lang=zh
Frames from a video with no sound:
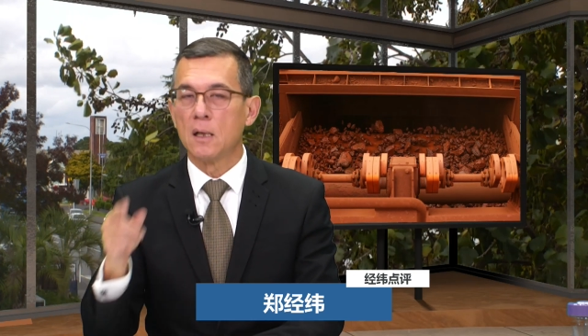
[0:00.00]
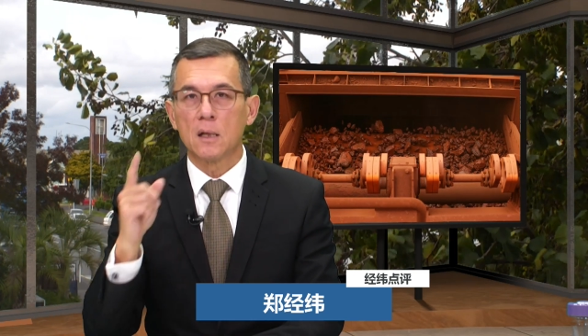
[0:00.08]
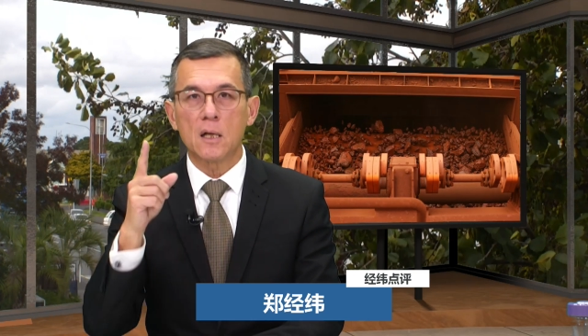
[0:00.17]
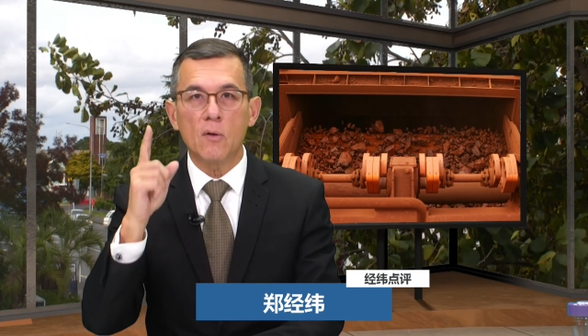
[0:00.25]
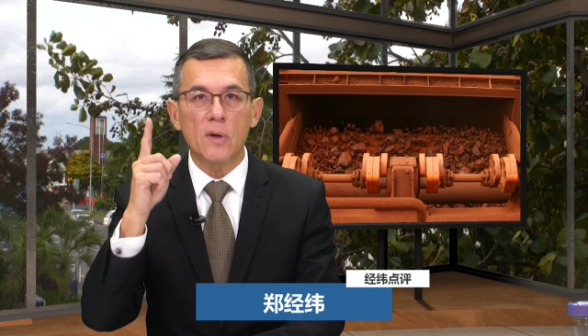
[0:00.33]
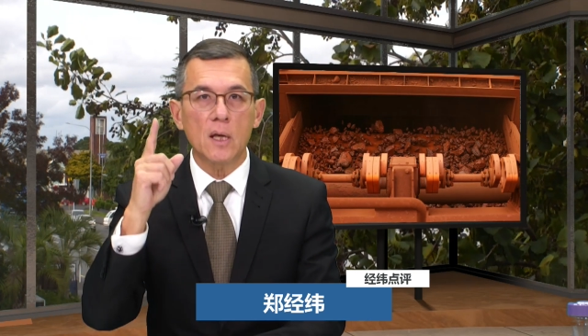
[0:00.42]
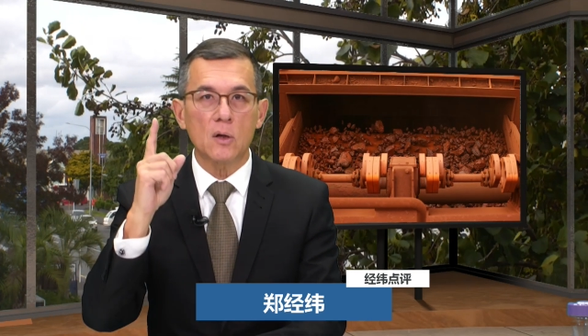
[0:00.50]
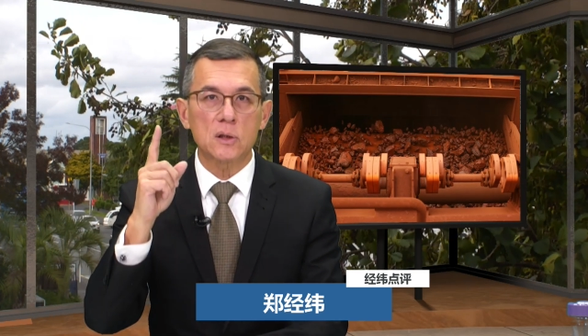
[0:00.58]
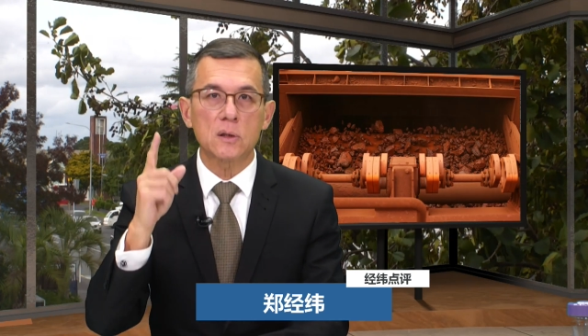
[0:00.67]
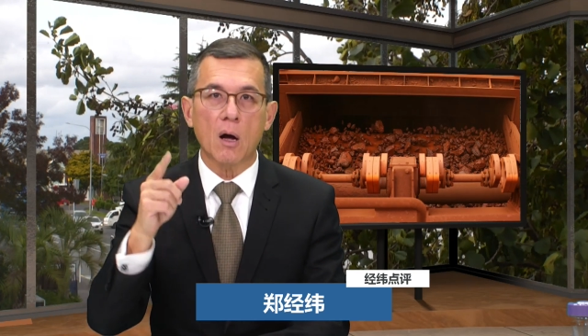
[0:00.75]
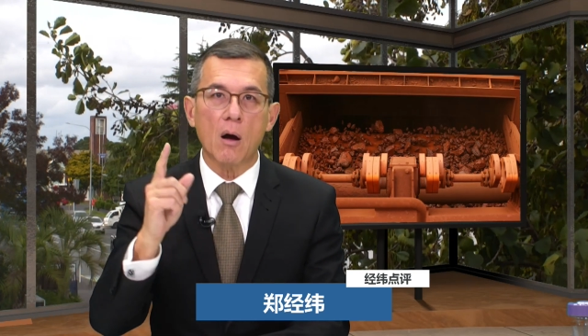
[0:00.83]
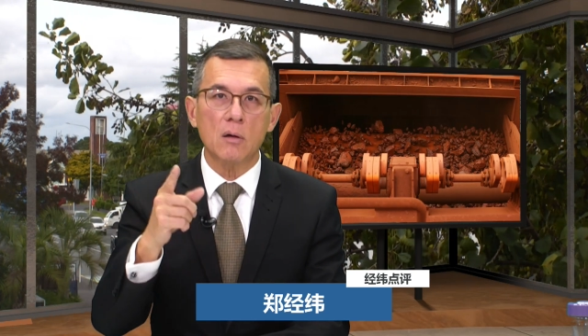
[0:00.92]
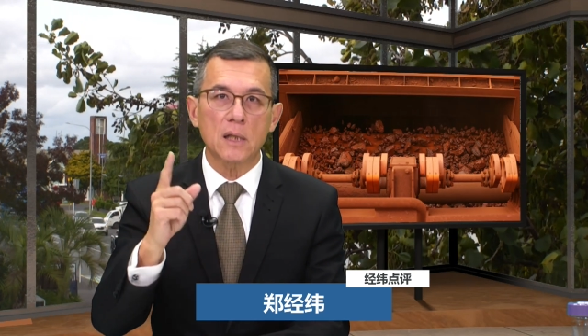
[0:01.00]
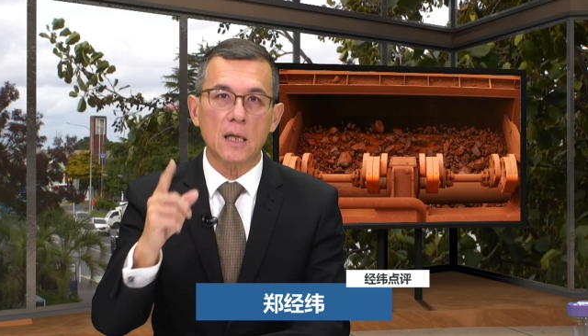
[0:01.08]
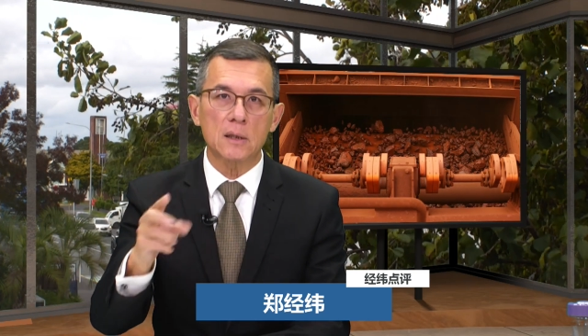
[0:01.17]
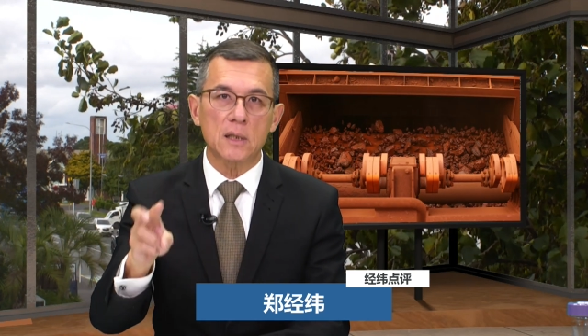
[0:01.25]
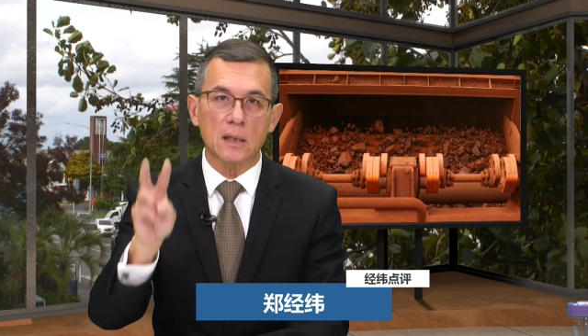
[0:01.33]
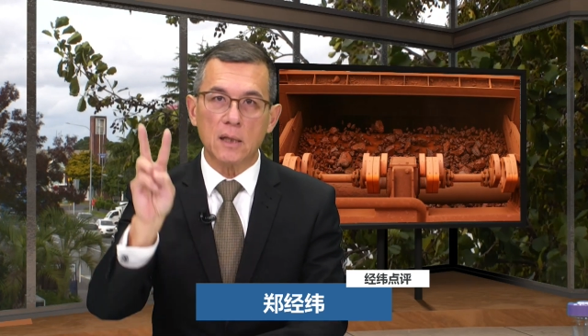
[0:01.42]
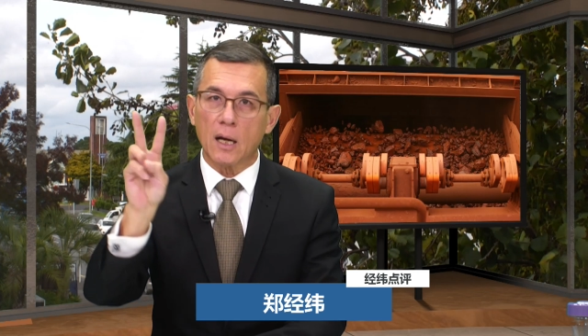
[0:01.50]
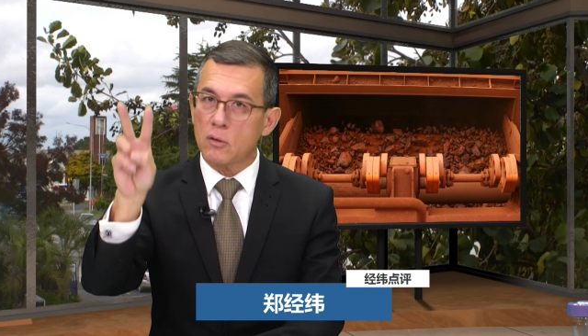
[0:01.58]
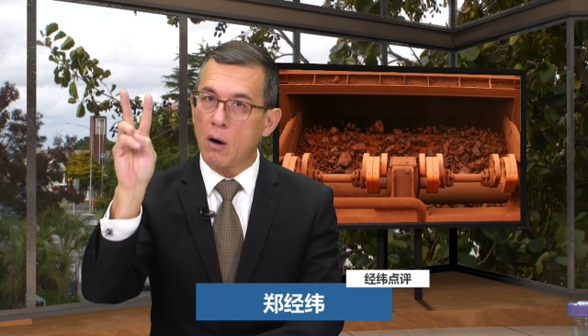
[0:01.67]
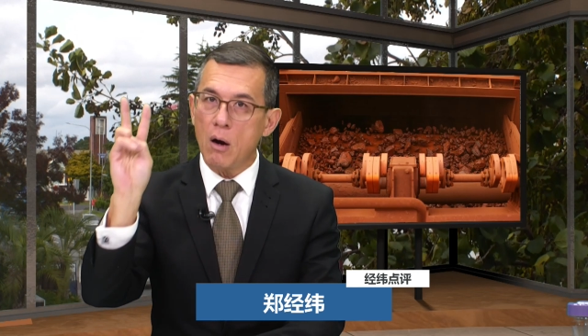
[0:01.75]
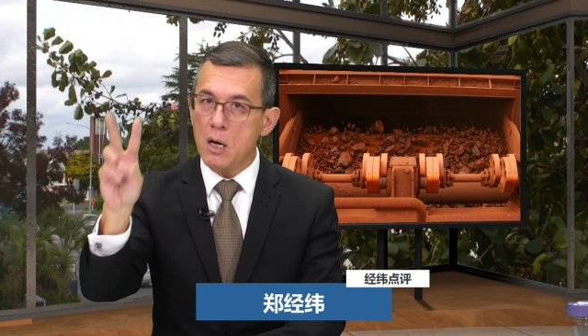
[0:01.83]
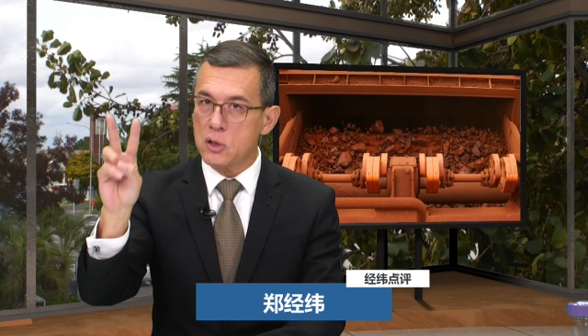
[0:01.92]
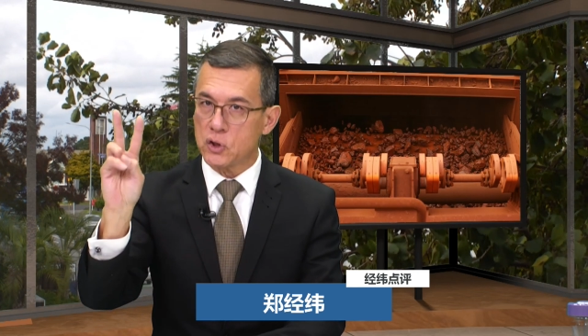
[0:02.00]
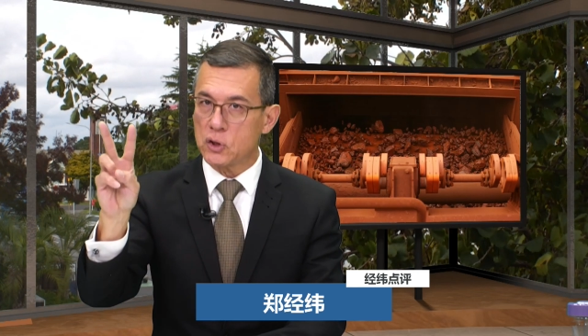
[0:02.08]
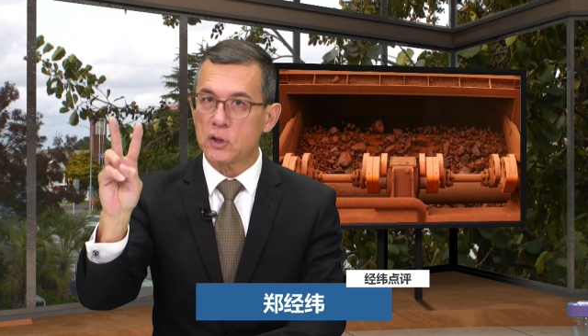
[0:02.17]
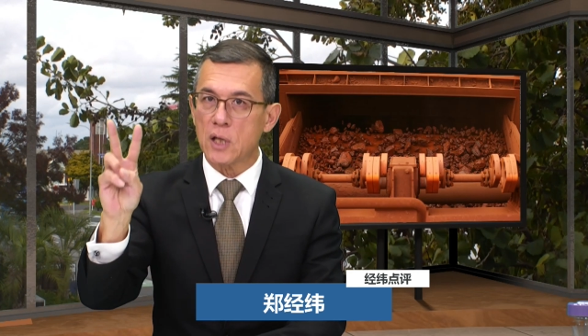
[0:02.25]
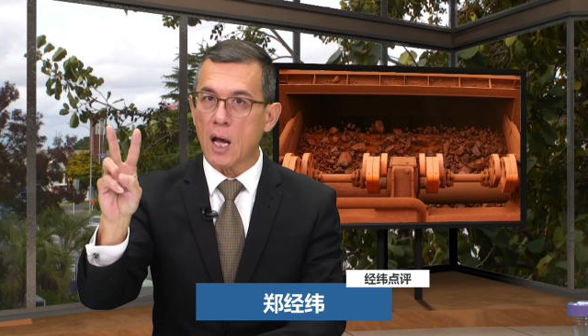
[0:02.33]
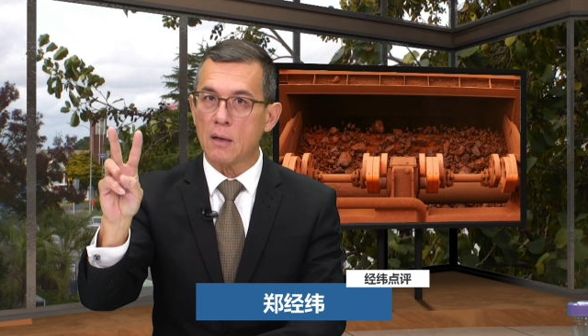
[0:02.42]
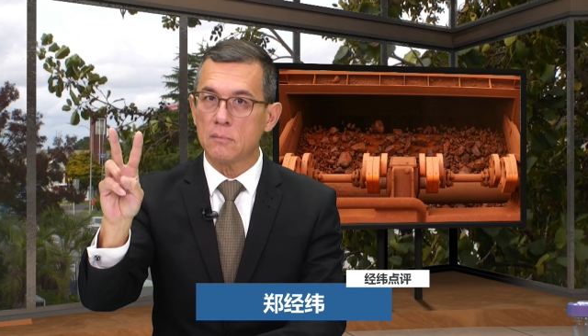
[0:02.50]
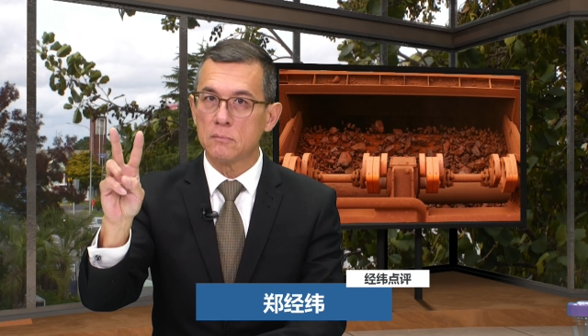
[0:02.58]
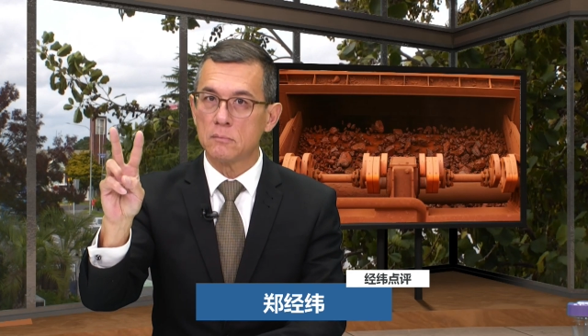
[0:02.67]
各位要知道，澳大利亚大概有二十家